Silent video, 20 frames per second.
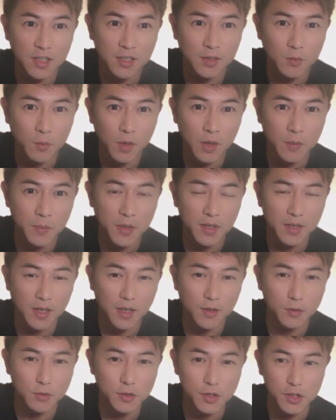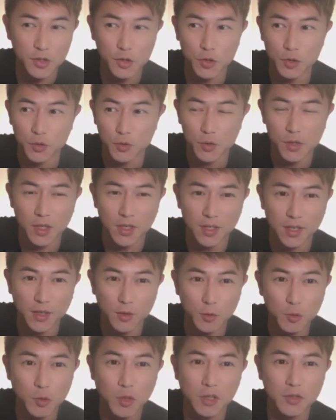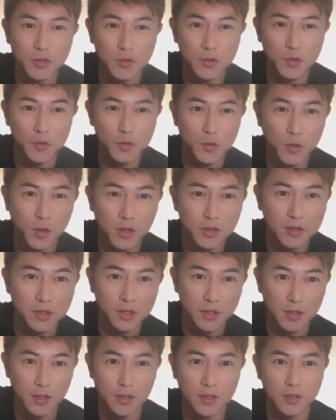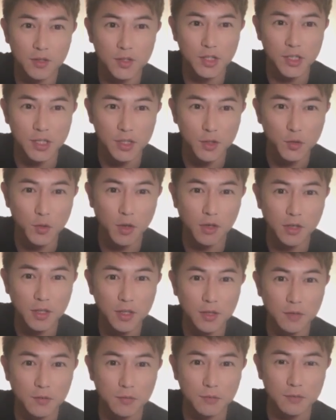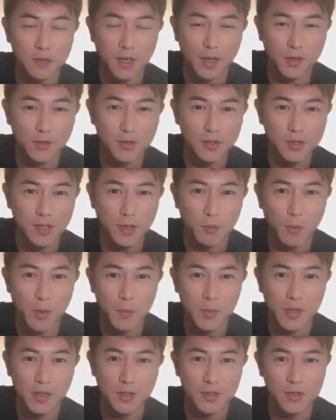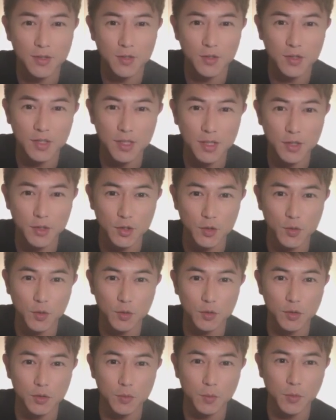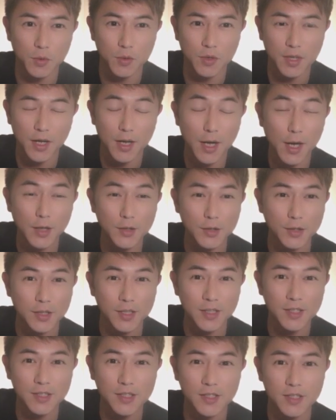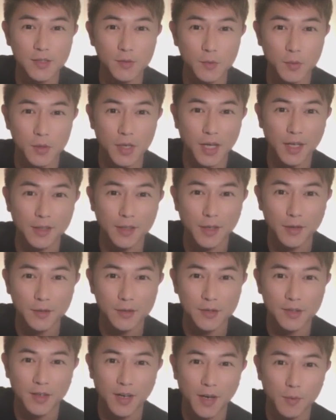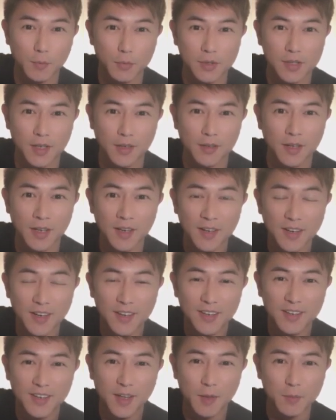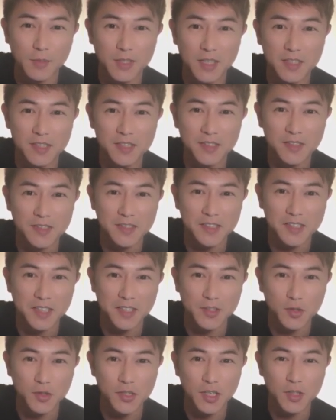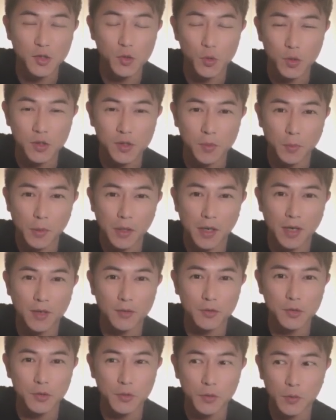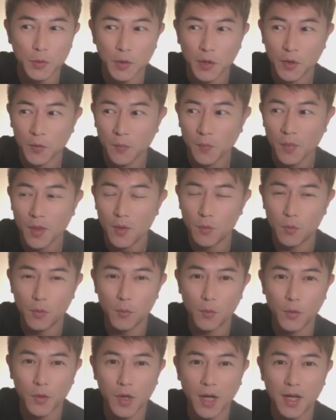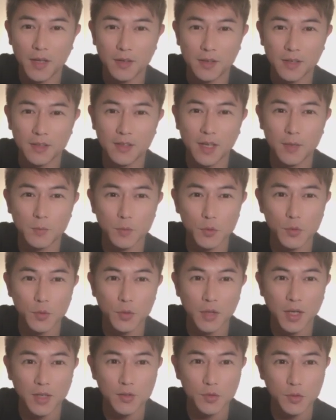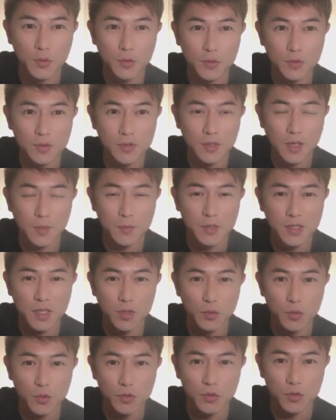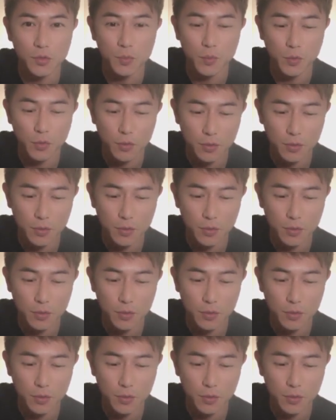的外面，然后就一群人，然后穿穿着奇装异服，然后就在外面。一直做直播，刚开始第一次我看到的时候还不知道他们在在在做什么，然后就问问看，然后他们就说他做他们在做直播，